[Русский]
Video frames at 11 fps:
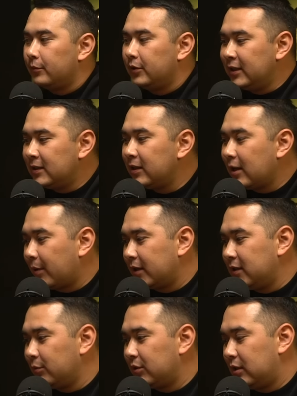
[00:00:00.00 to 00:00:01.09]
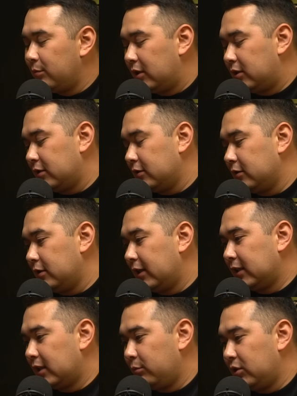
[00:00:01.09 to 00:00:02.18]
Есть ли необходимость иметь
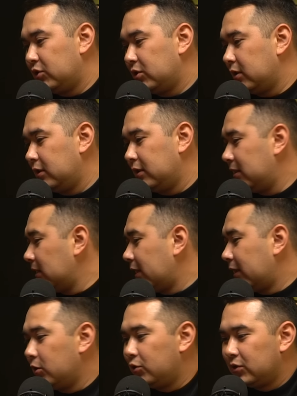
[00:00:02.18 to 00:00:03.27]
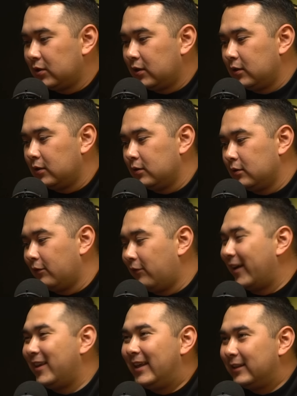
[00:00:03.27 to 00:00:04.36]
экономический, идеологический,
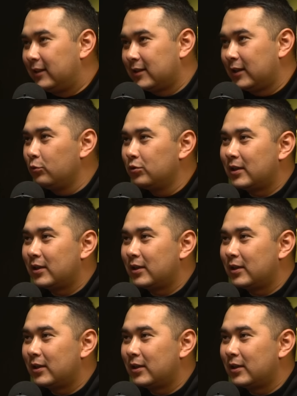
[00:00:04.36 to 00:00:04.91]
военный союз